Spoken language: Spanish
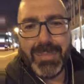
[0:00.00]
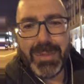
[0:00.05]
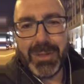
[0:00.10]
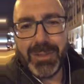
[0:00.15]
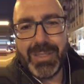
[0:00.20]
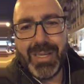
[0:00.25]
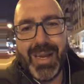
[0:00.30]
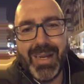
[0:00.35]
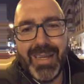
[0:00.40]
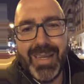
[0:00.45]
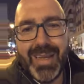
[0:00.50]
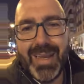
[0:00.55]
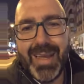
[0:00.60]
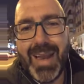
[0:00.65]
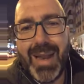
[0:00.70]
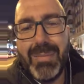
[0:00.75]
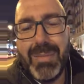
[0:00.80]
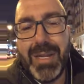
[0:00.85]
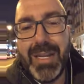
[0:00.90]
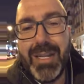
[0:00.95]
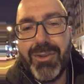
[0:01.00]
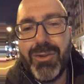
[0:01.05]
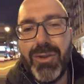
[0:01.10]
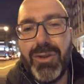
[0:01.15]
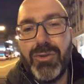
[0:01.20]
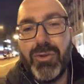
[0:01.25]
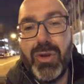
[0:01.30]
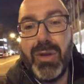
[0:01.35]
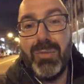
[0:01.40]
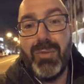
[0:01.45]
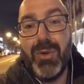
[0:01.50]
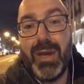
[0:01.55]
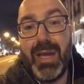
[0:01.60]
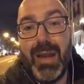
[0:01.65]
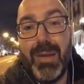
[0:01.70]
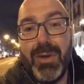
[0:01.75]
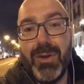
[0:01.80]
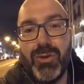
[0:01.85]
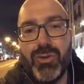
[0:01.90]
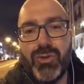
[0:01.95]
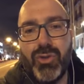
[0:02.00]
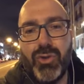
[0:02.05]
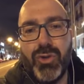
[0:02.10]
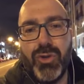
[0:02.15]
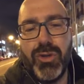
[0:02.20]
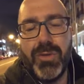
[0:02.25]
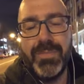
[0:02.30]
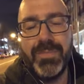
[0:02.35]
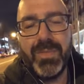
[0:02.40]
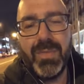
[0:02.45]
pero ese alguien era el ministro de Turismo, que era amigo suyo.